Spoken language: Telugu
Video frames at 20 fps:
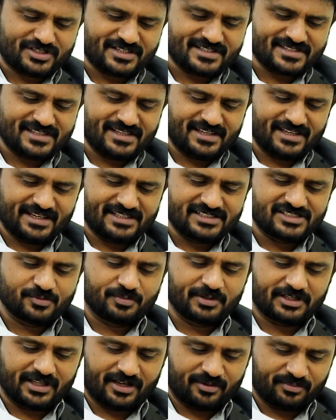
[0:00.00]
వచ్చేసి
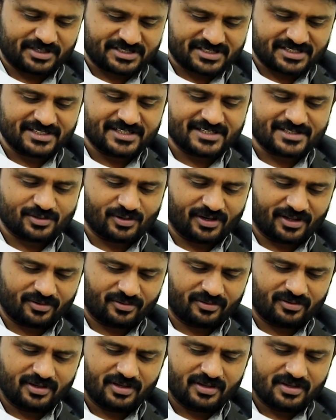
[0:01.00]
ఎలిజబెత్ అని మెన్షన్
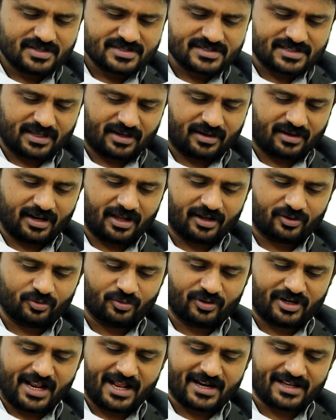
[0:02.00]
చేస్తున్నారు సార్ నాకు
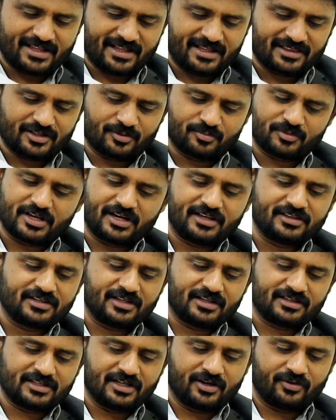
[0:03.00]
జ్ఞానదంతం
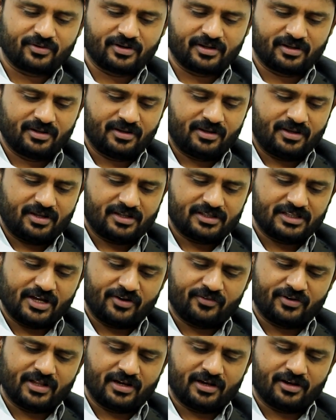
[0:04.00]
క్రింద దవడ
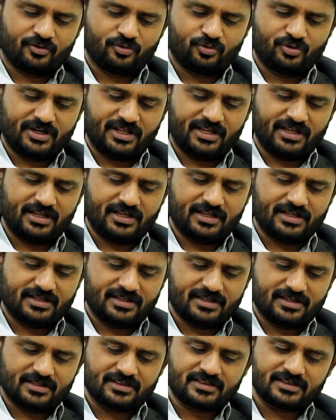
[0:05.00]
దవడల నుండి
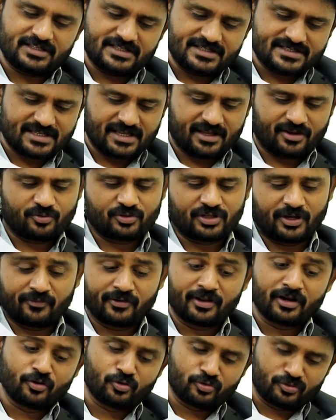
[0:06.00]
తీశారు
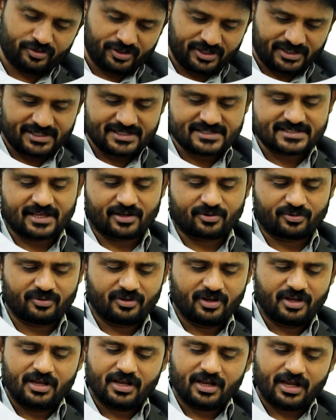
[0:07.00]
దవడల నుండి తీశారు
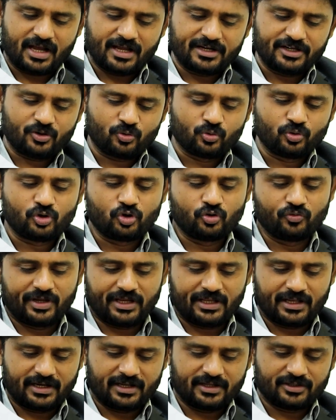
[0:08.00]
కానీ కుట్లు
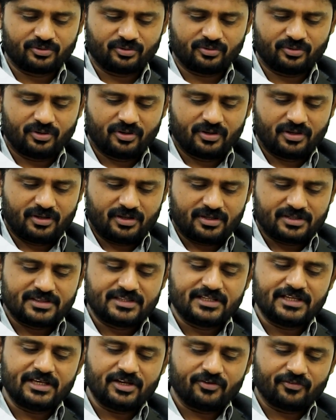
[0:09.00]
వేయలేదు
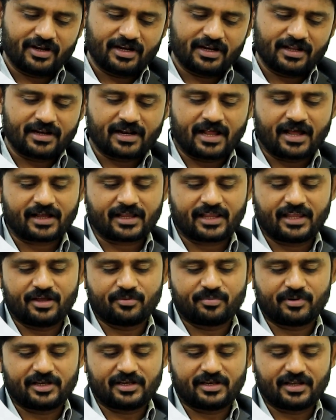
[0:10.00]
దీనివల్ల
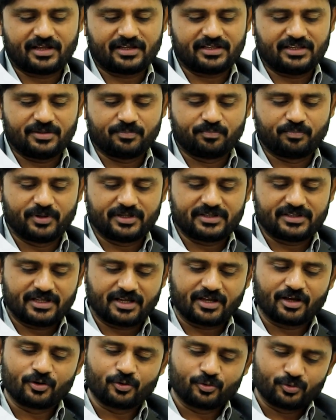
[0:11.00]
నాకేమైనా ఇబ్బంది
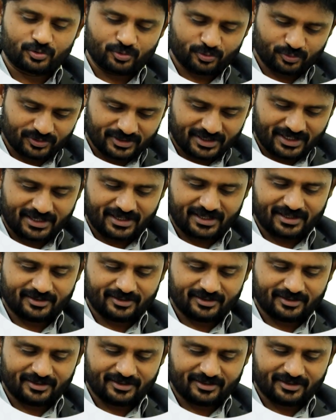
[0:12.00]
కలుగుతుందా